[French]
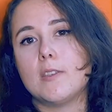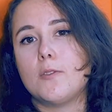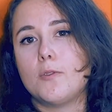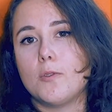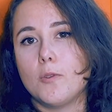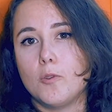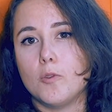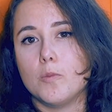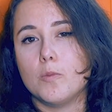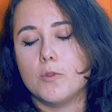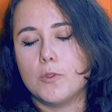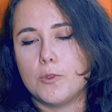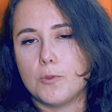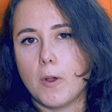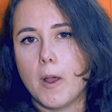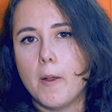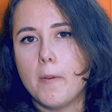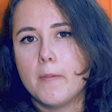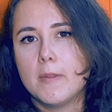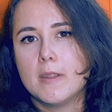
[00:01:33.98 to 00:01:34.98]
sur le
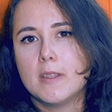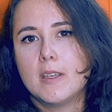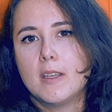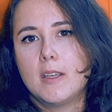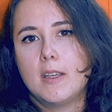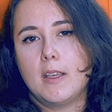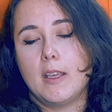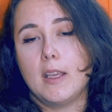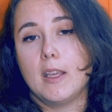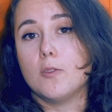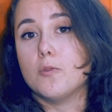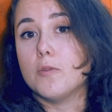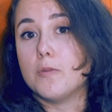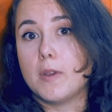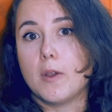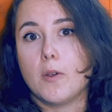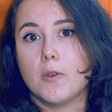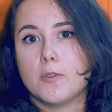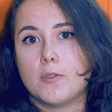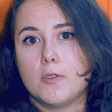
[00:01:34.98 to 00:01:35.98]
besoin et de
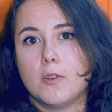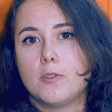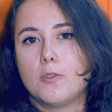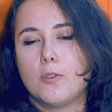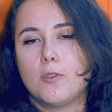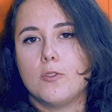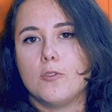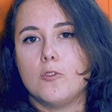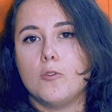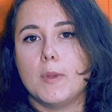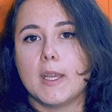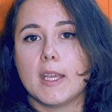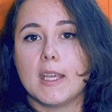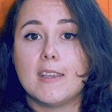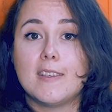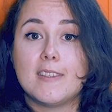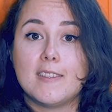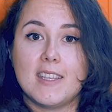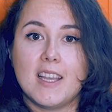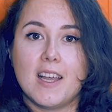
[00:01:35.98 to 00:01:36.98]
faire en sorte que le
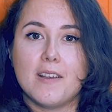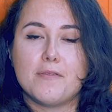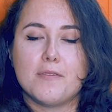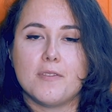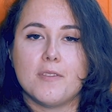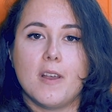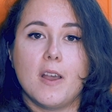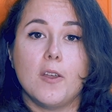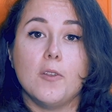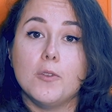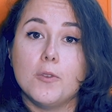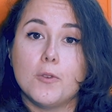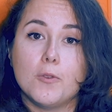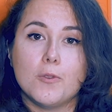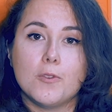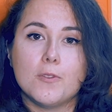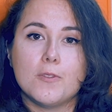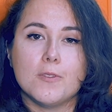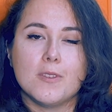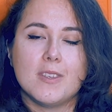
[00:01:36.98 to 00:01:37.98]
numérique serve à une
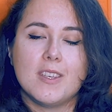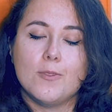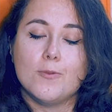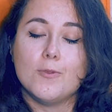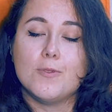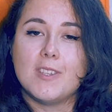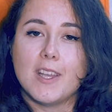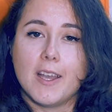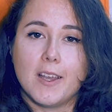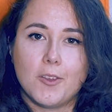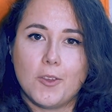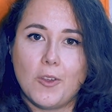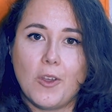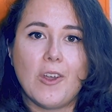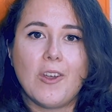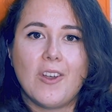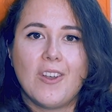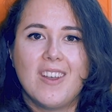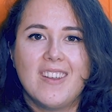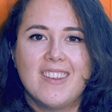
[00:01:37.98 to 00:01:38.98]
cause qui nous tient à
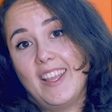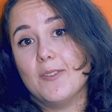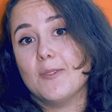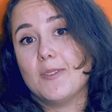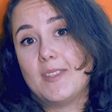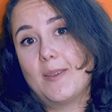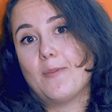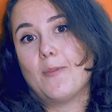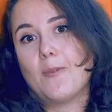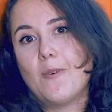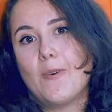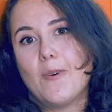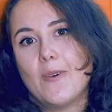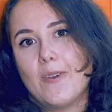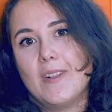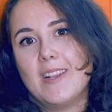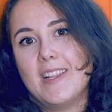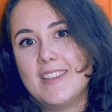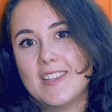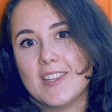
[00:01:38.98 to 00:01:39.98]
cœur. Et notamment,
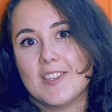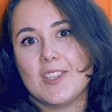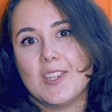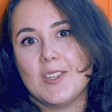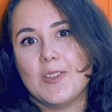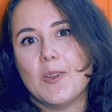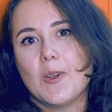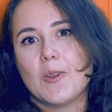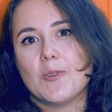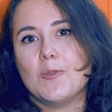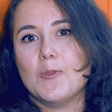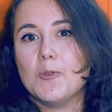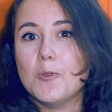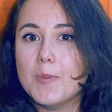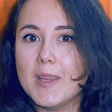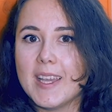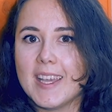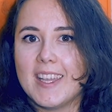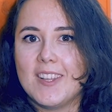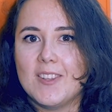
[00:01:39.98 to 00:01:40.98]
euh, les ingénieurs du
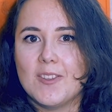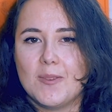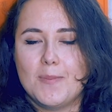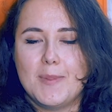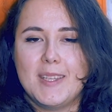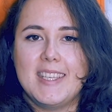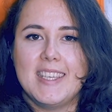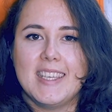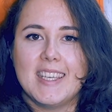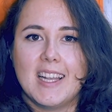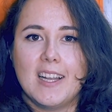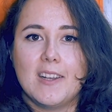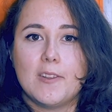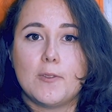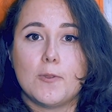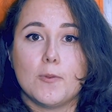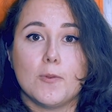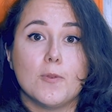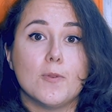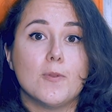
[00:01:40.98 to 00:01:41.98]
numérique dans le médical
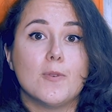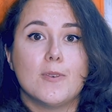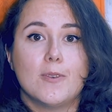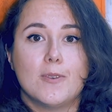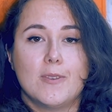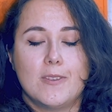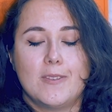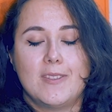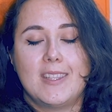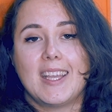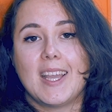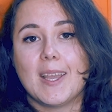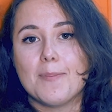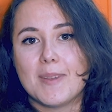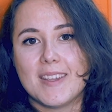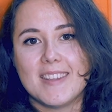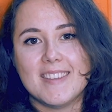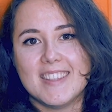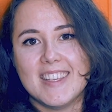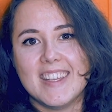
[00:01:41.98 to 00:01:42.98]
sont euh, très
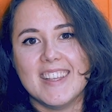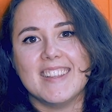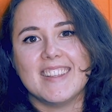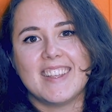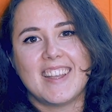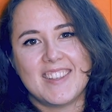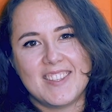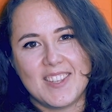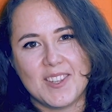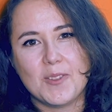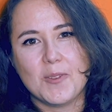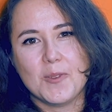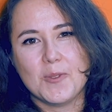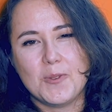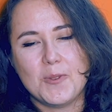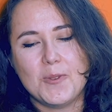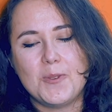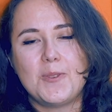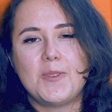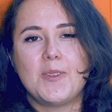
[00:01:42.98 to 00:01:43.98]
prisés et très
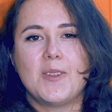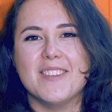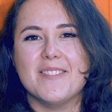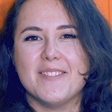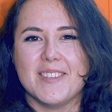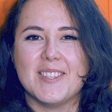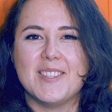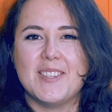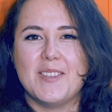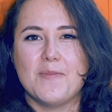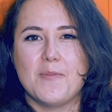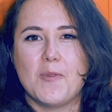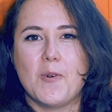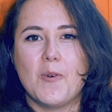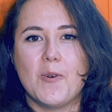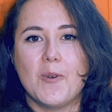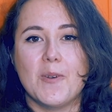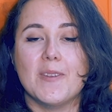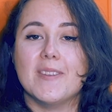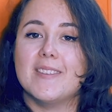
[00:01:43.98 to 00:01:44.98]
attendus.
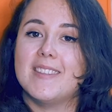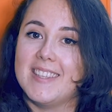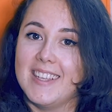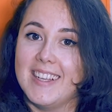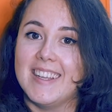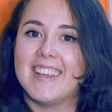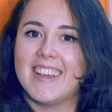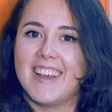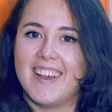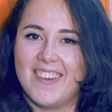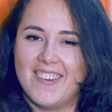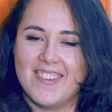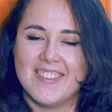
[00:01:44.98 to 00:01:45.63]
Effectivement, c'est le cas